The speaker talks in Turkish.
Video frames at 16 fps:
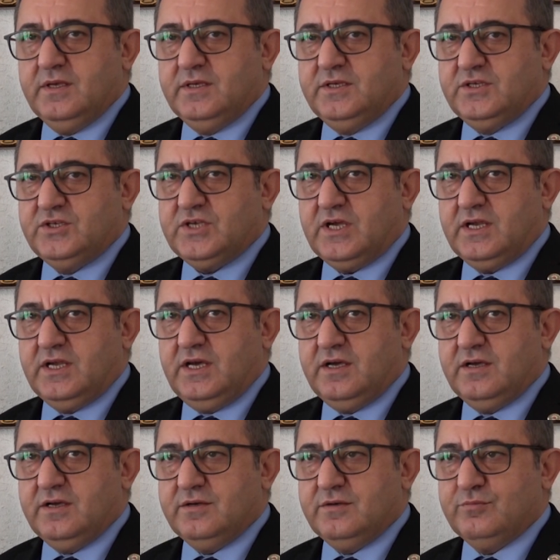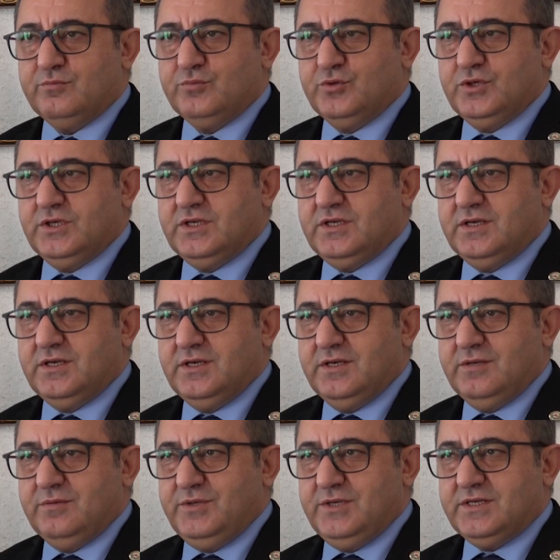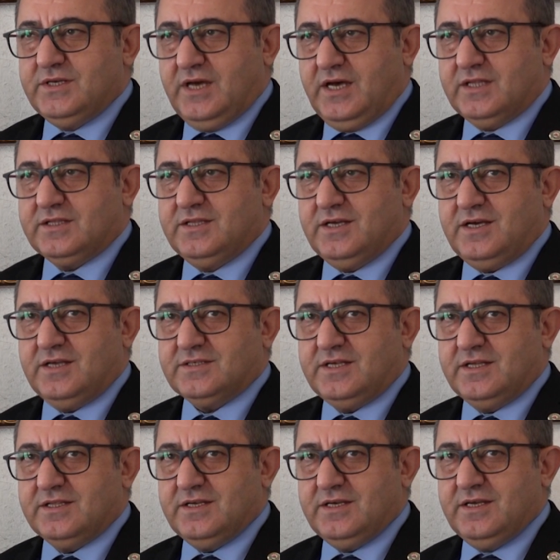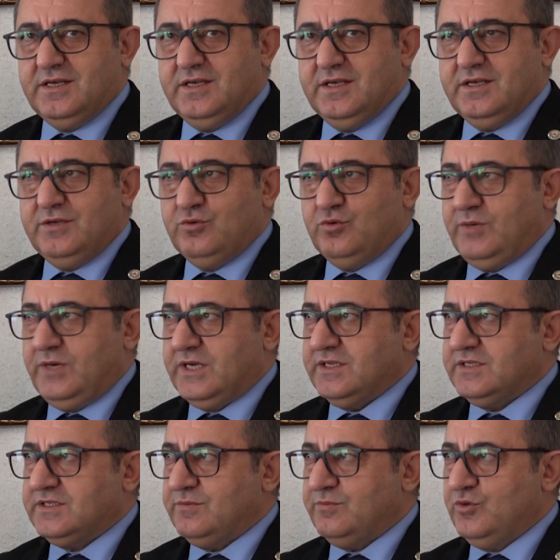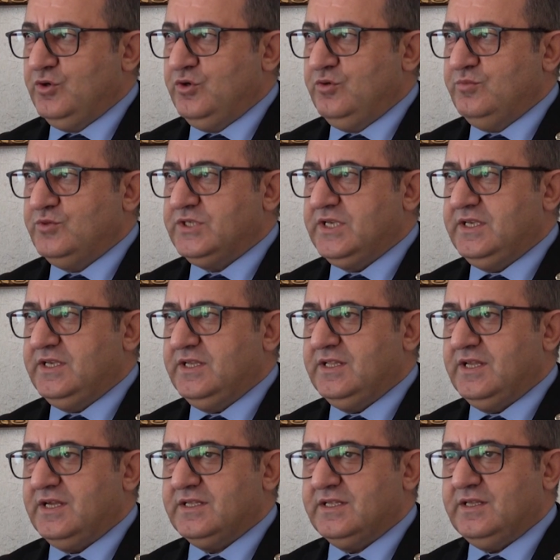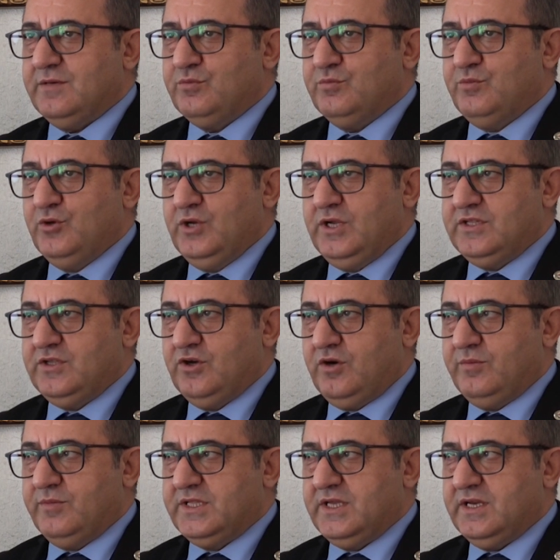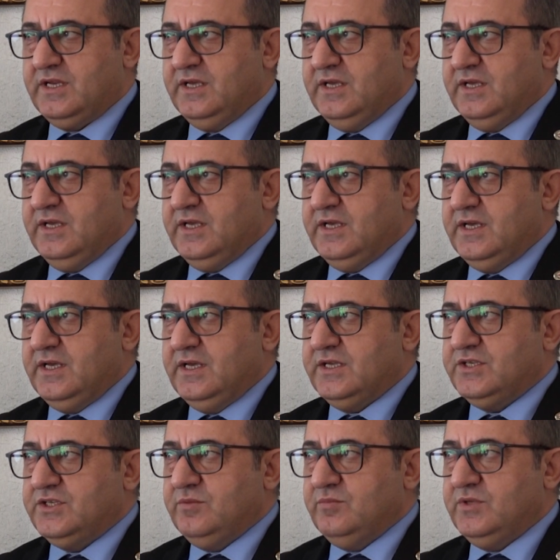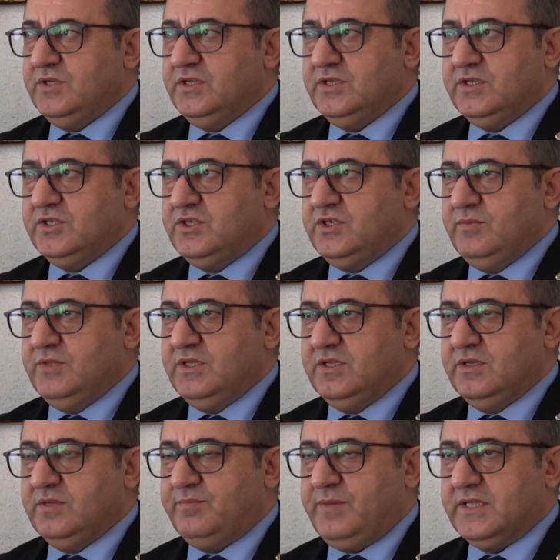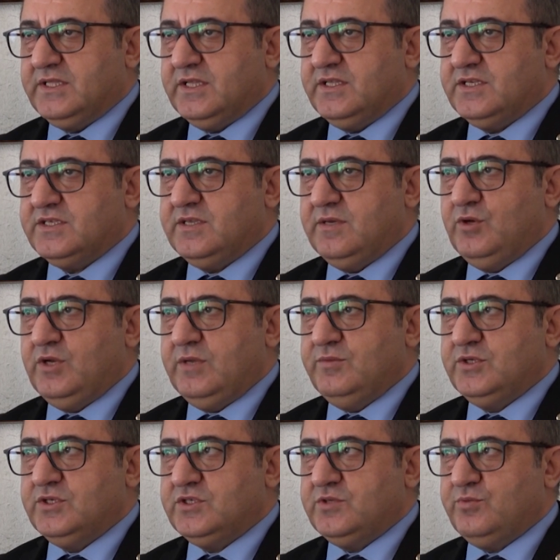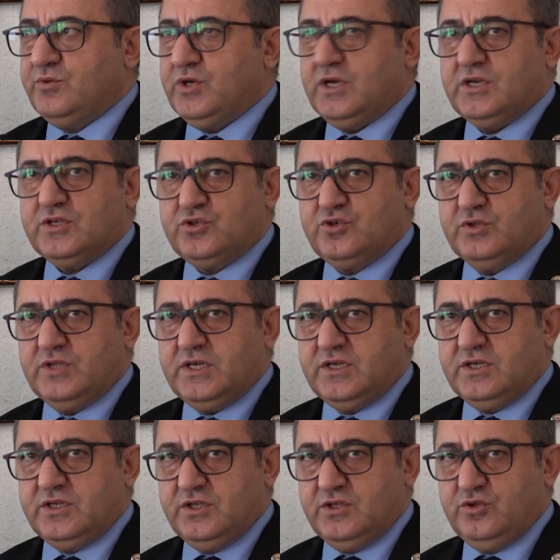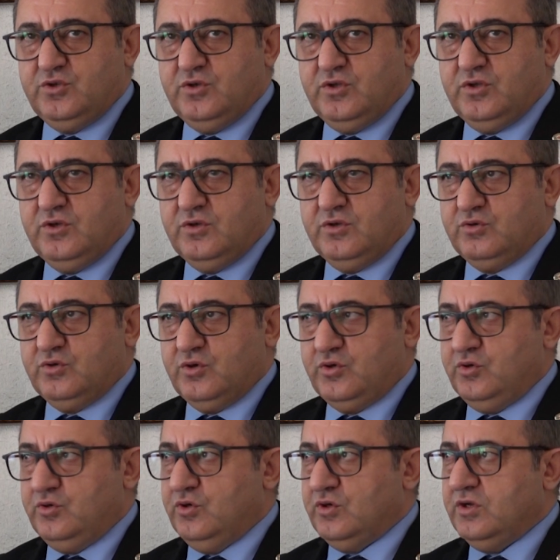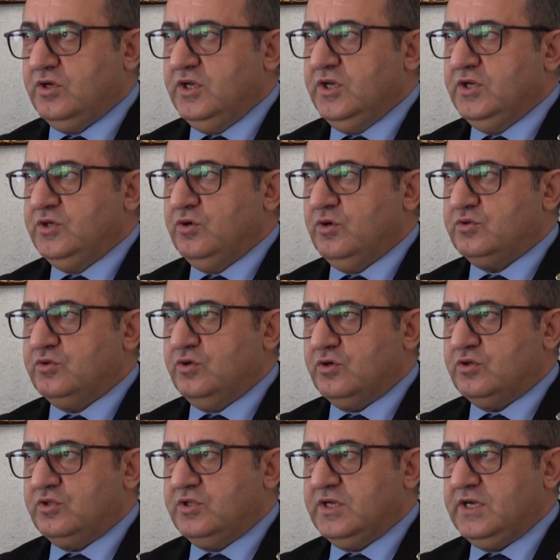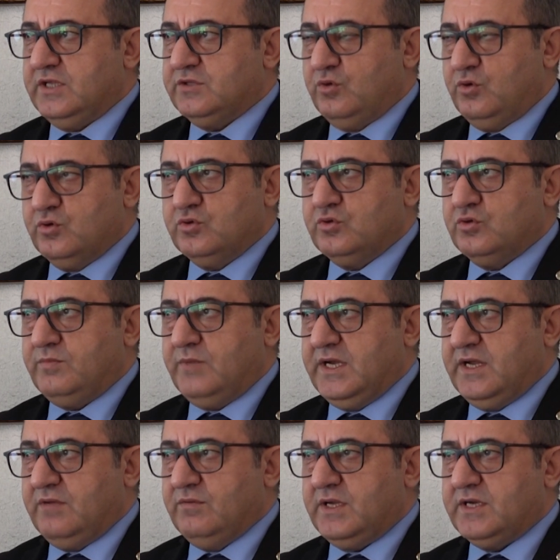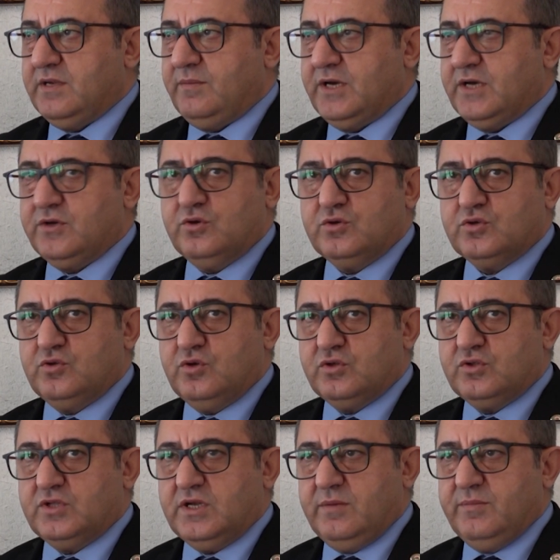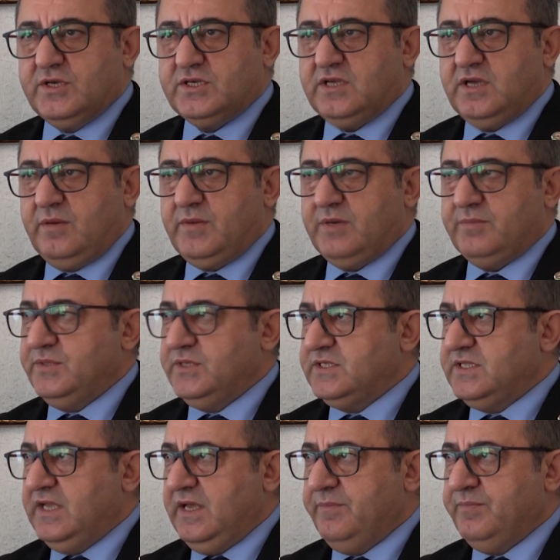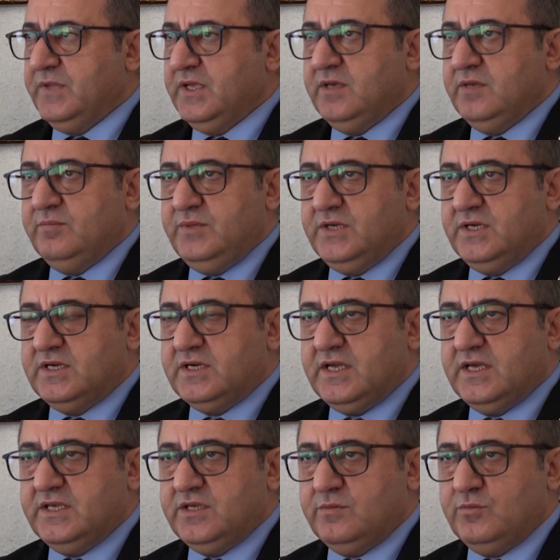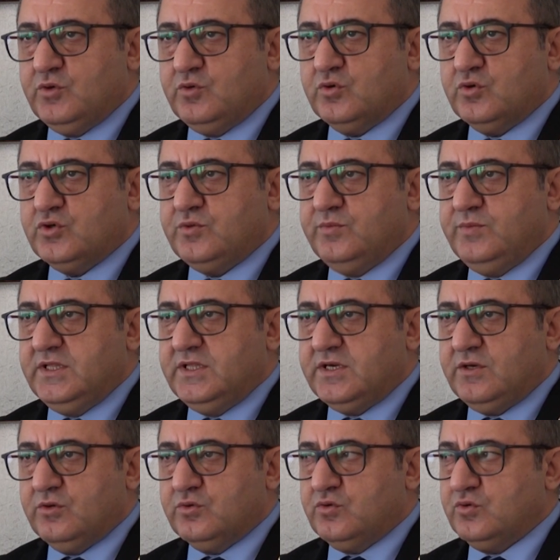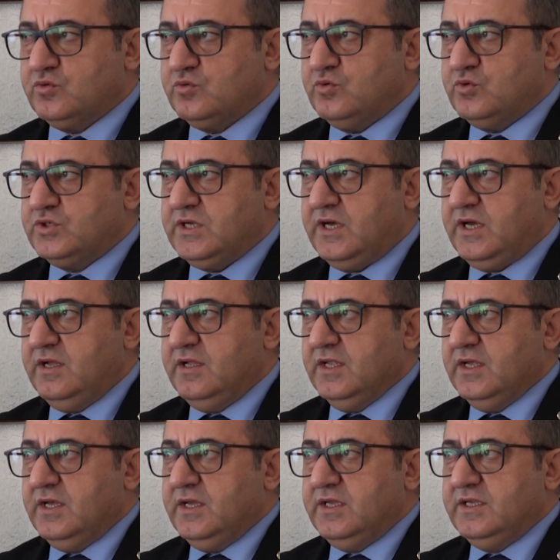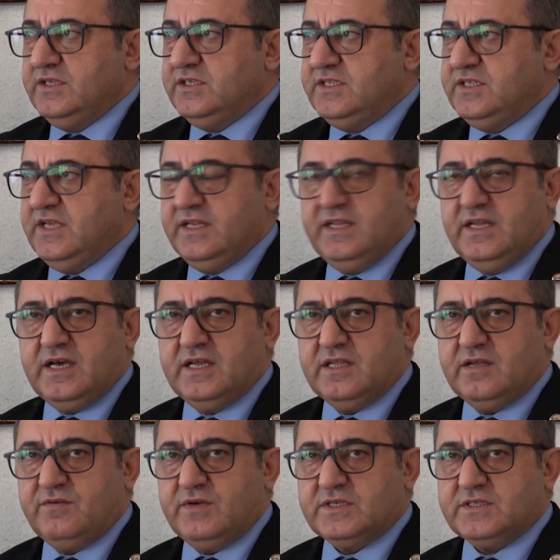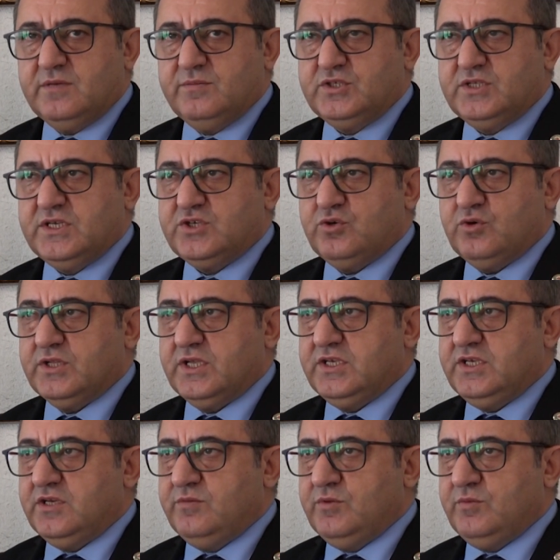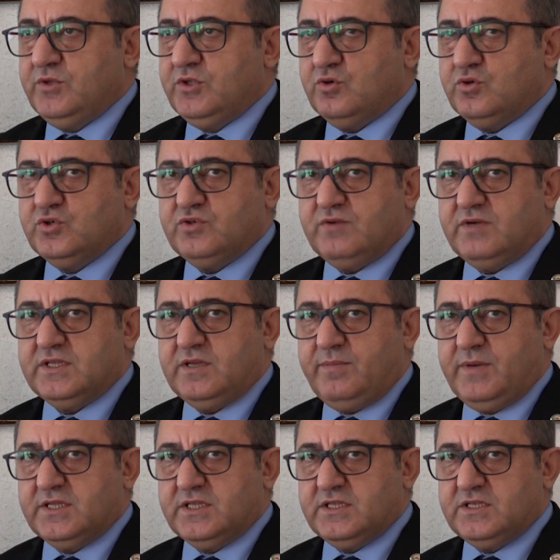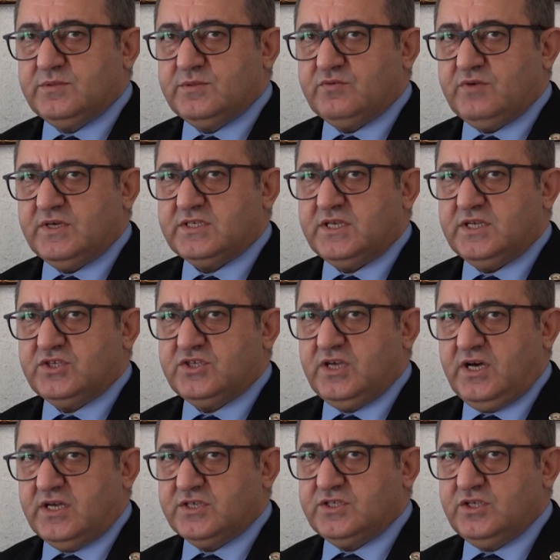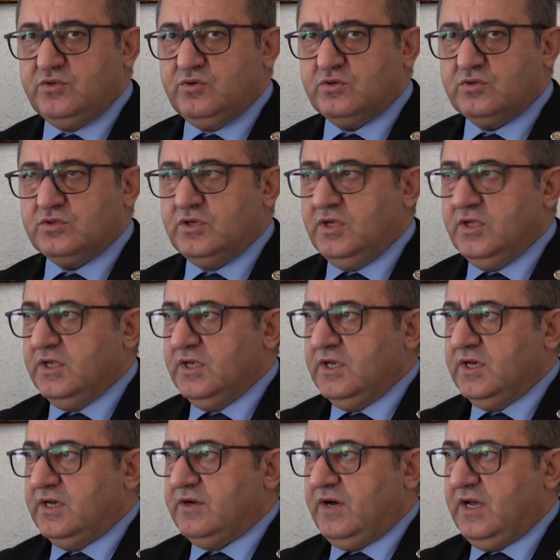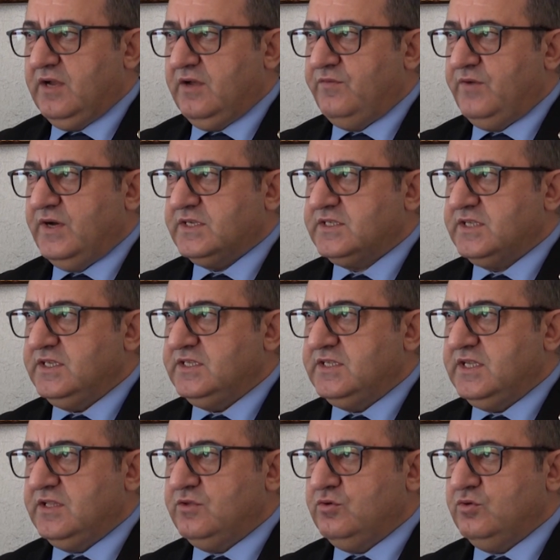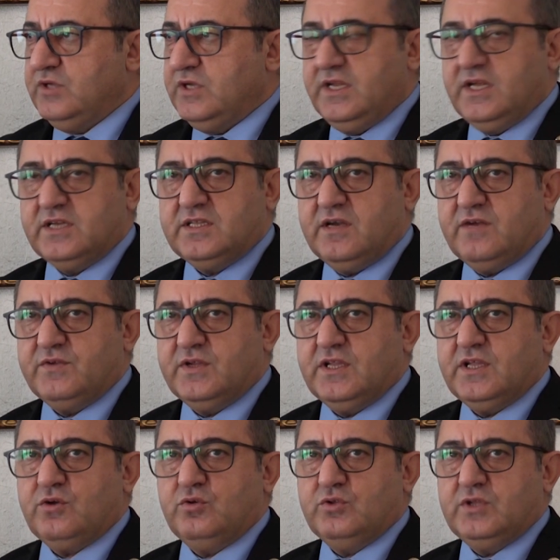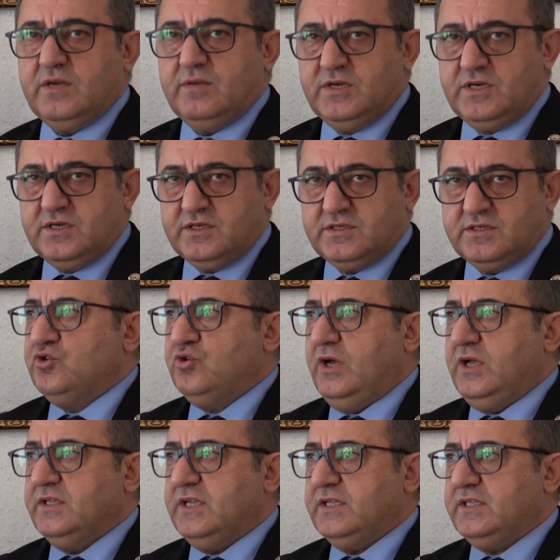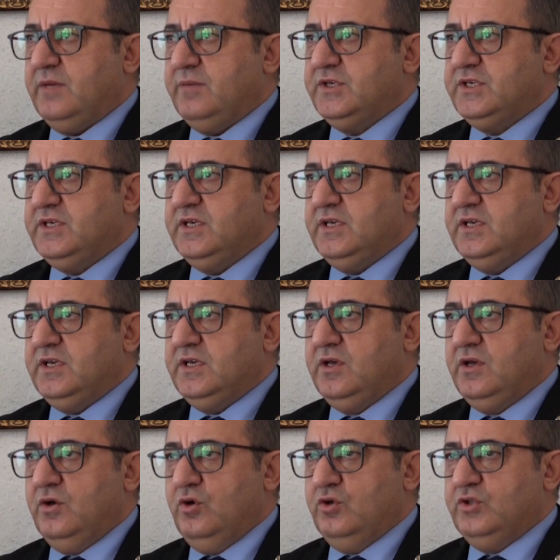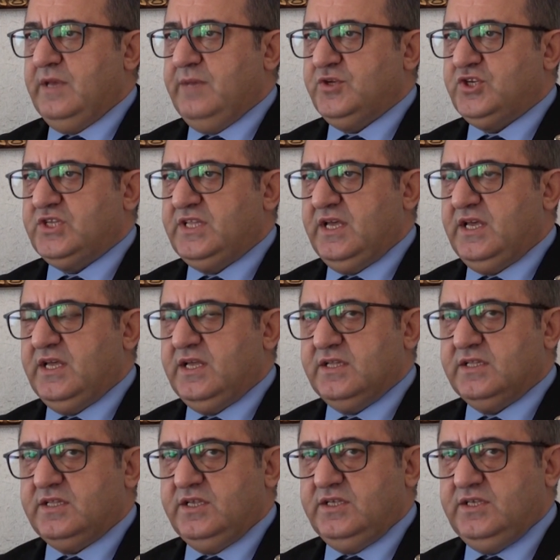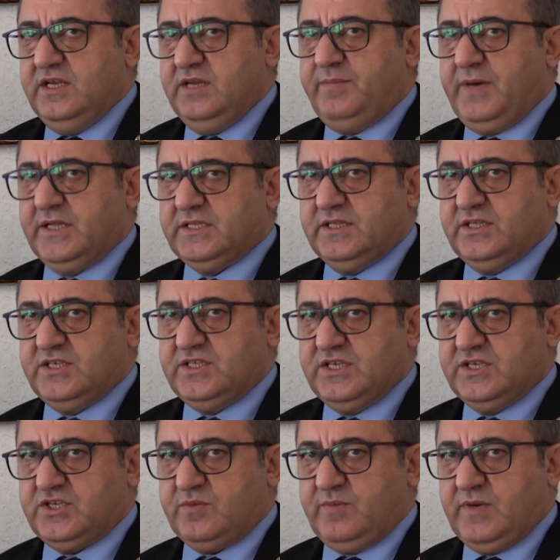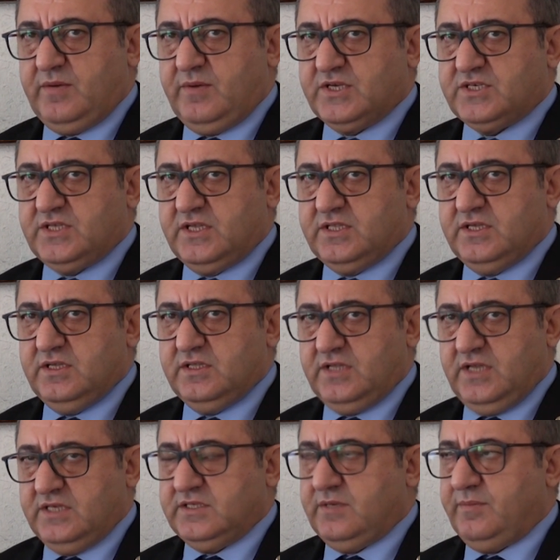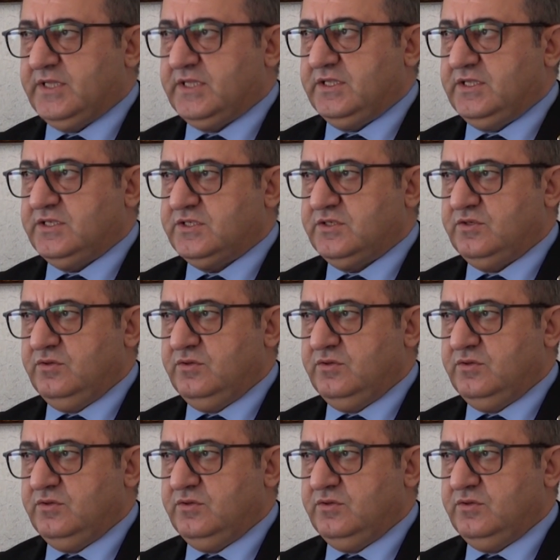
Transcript: inşallah bu yıl bir rahatlık kazandık. Umarız bu önümüzdeki yıllarda da bu böyle devam eder. Ee, şimdi kimin e, patateste böyle bir spekulasyon da e, görünüyor. Yok 4 lira doğrudur. Manavlarda bakıyoruz 4 lira 5 lira ama bizde 1 lira 20 kuruş, 1 lira 30 kuruşa isteyen ne kadar varsa bizde şu anda 20 bin ton civarında patatesimiz var. Satışa arz ediyoruz alan varsa işte Türkiye'nin her tarafından da gönderebiliriz. Şu anda tabii ki Ödemiş'te yeni patates de çıkmaya başladı. Taze patates